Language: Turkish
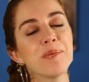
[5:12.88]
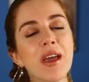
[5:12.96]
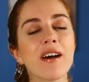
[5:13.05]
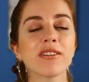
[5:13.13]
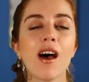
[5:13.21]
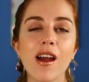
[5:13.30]
bir
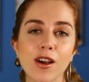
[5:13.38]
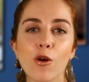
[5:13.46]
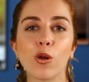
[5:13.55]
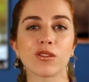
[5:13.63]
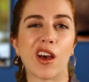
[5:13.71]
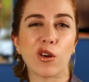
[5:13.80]
anda arka
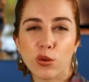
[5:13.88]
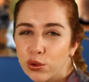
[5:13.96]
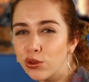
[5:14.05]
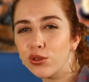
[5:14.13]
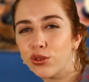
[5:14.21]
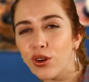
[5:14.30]
koltuğa
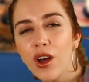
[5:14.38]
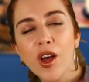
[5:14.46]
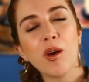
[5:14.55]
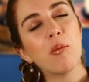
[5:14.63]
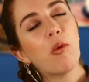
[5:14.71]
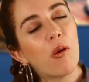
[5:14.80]
kuruldu.
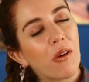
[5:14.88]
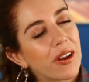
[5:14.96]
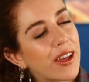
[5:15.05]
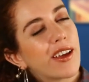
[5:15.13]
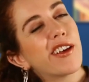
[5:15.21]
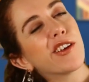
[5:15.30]

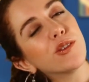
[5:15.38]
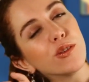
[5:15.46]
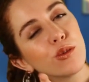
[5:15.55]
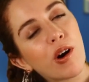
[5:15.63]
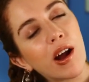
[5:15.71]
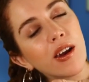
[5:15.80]
Böyle
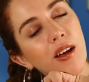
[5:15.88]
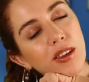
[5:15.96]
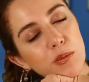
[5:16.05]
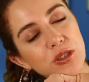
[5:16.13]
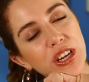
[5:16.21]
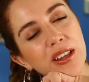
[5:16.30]

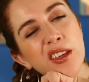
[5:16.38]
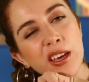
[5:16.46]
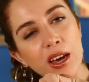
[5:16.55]
yuvarlandı bir şekilde